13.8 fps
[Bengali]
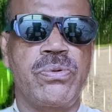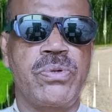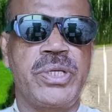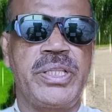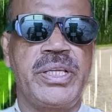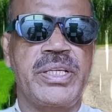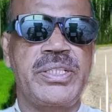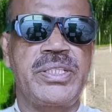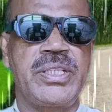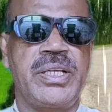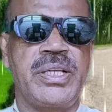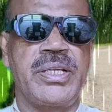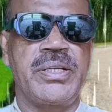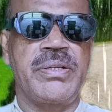রুগী
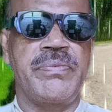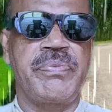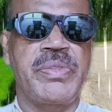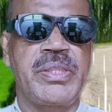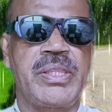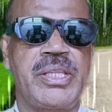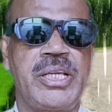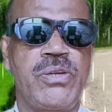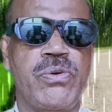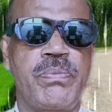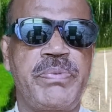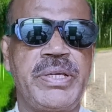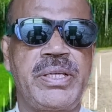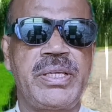দেখছিলেন তিনি
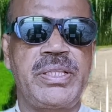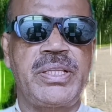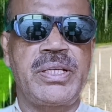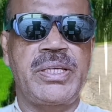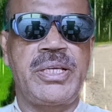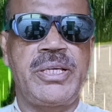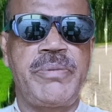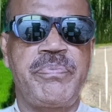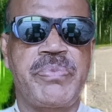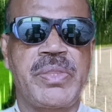রফিককে দেখে